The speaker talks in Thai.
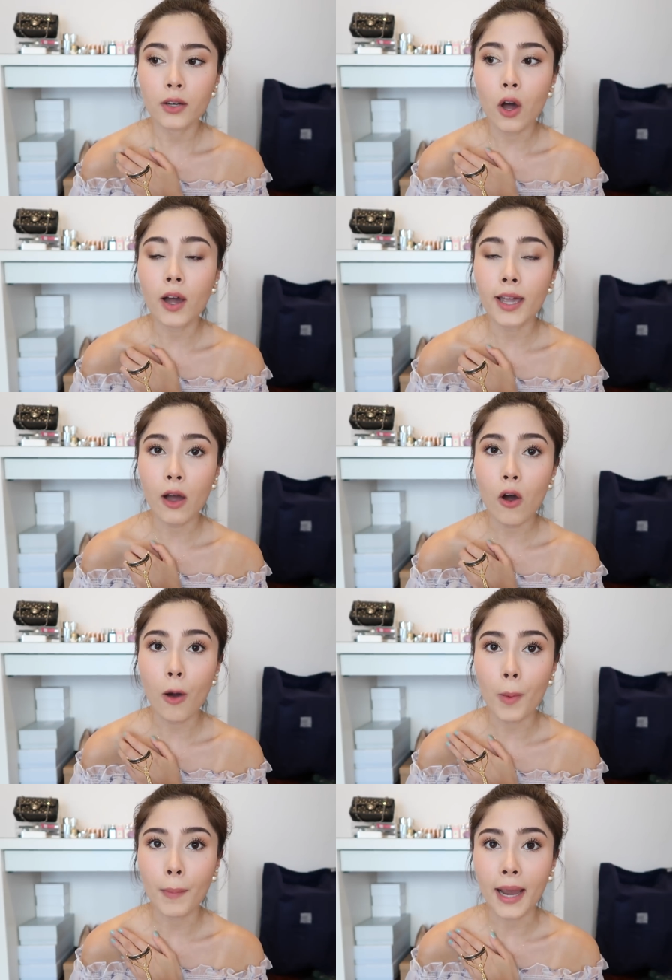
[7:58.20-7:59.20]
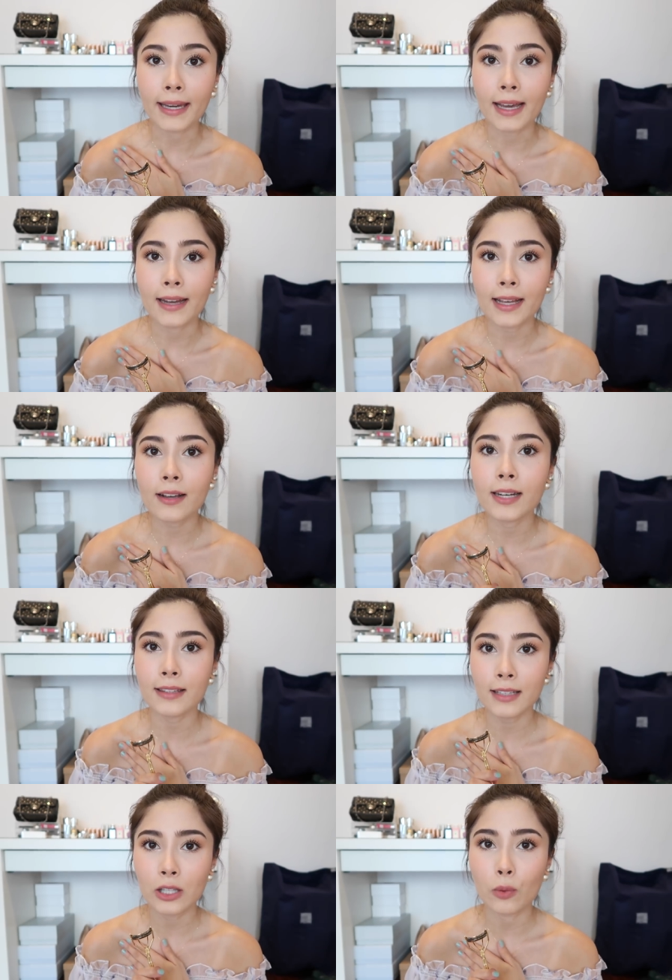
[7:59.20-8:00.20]
รอให้เขาออกมาใหม่นะคะก็
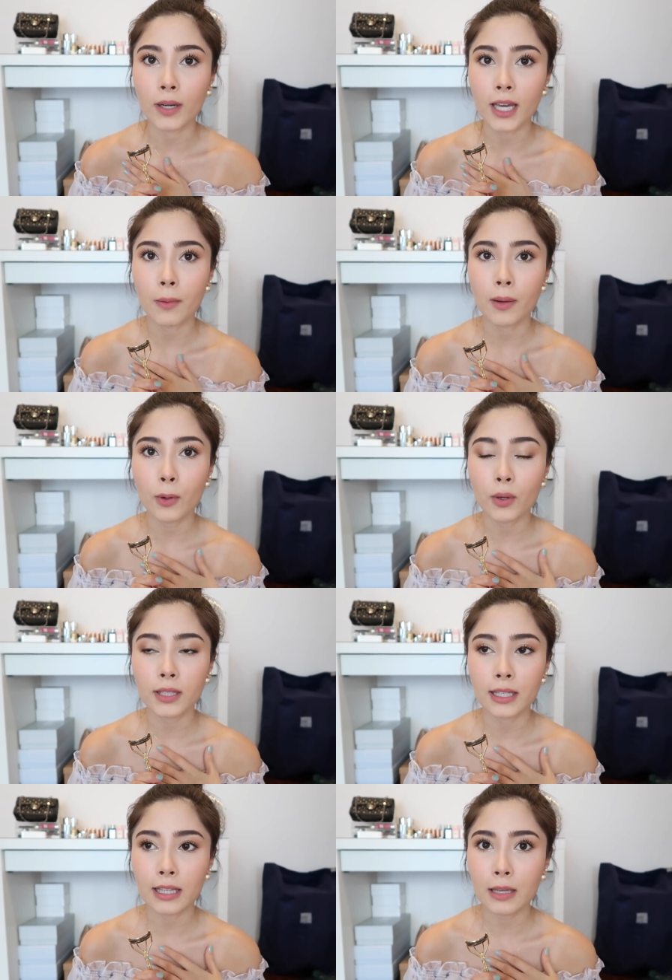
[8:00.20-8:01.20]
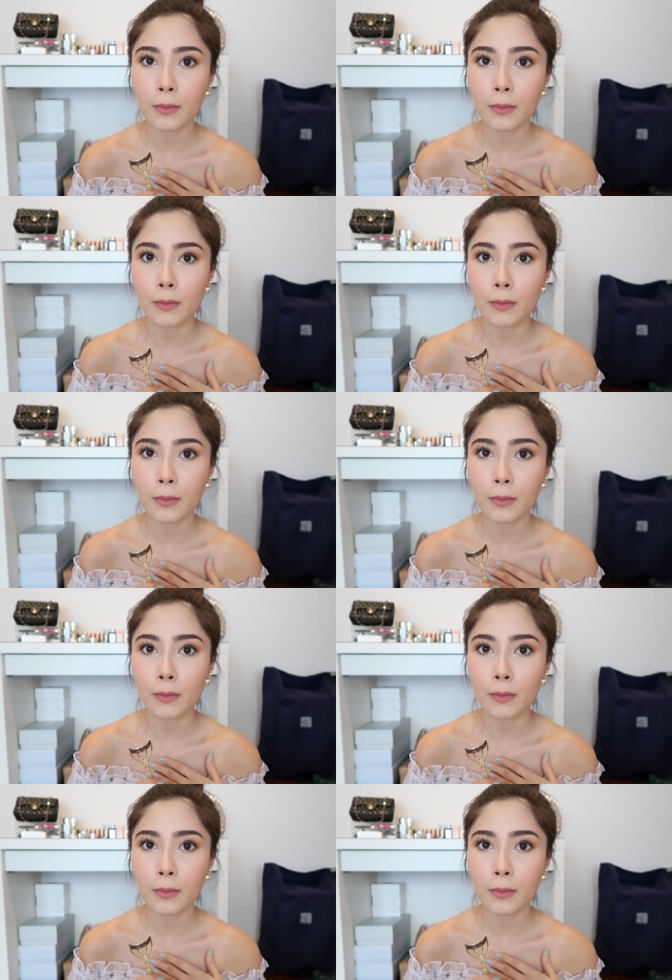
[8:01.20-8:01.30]
น่าจะดีอยู่เหมือนกันเพราะปกตินิก